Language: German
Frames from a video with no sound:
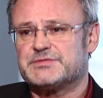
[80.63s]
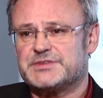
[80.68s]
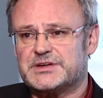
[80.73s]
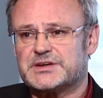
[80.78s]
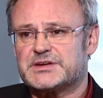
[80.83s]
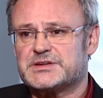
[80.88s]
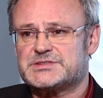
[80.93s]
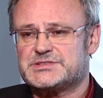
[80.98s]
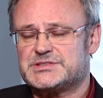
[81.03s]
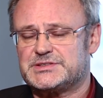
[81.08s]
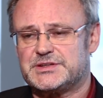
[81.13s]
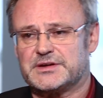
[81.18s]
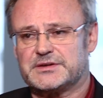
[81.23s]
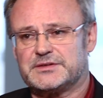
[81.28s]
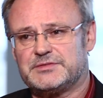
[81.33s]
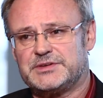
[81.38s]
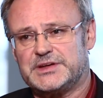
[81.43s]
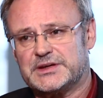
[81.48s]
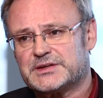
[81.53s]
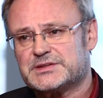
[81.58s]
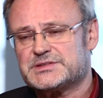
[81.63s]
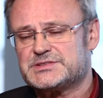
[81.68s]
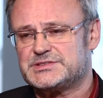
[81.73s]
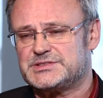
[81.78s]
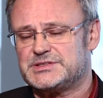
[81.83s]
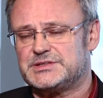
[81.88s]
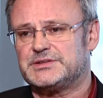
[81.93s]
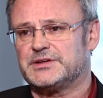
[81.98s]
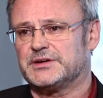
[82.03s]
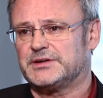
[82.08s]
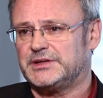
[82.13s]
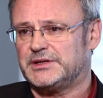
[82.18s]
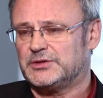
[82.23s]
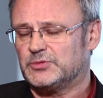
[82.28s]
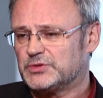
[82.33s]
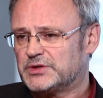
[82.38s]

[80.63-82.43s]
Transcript: wehren sie, sich da, wehren sie sich dagegen.